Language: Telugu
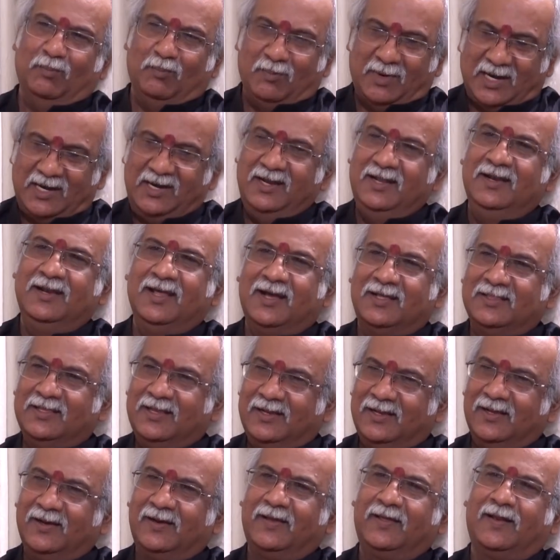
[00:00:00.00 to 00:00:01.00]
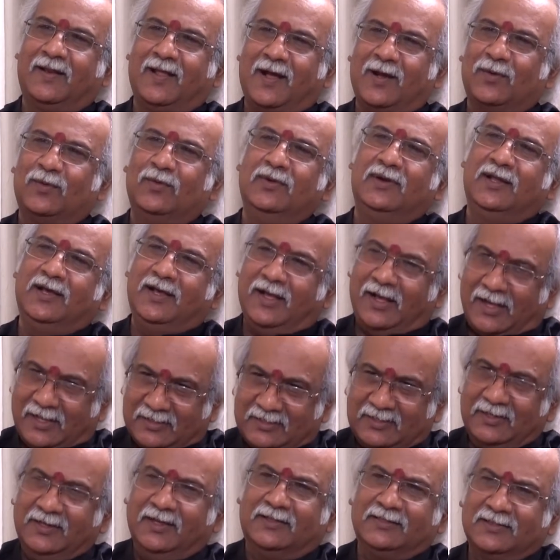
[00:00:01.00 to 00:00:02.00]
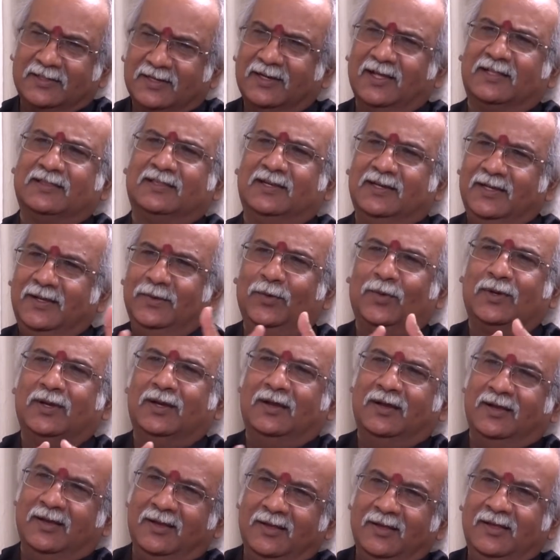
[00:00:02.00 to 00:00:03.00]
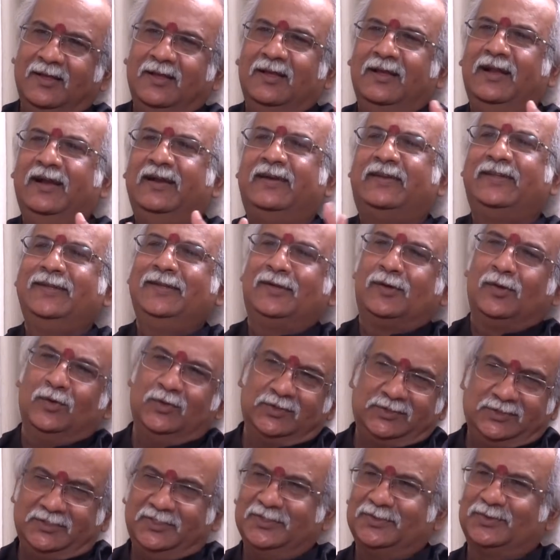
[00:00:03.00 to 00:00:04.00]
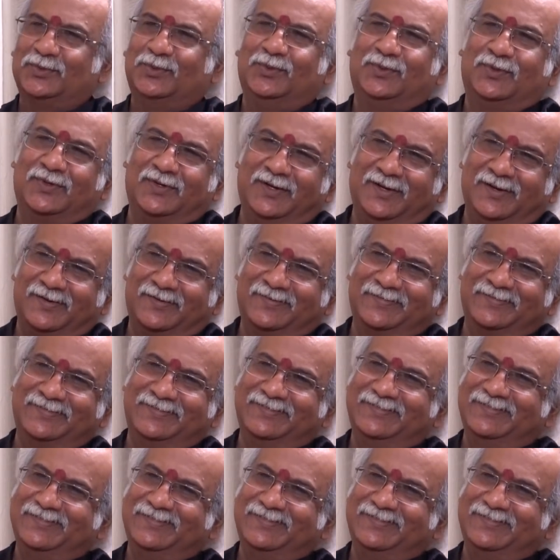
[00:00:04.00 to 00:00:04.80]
మళ్ళీ నా దగ్గరికి రాకుండా అతని అంతటా అతనే ఒక ఎంట్రీ క్లోజ్ చేసుకుంటున్నాడు